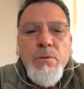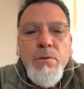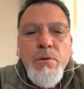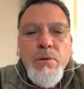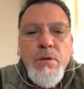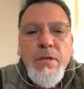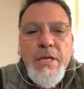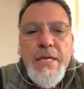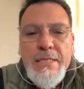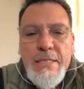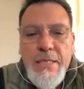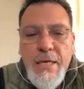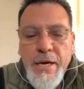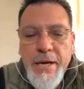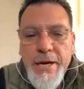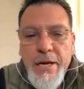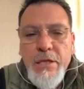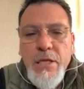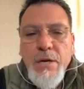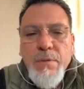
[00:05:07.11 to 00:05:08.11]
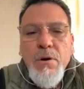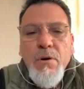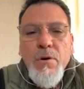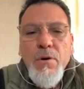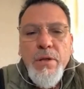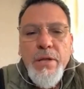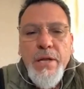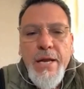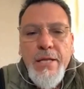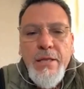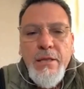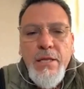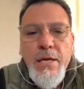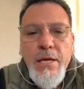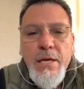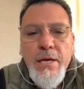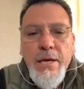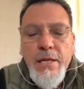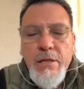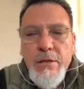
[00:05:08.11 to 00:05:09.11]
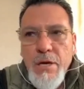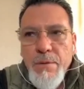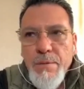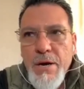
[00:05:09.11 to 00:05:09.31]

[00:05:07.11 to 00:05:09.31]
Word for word: de sacar el trabajo adelante, el,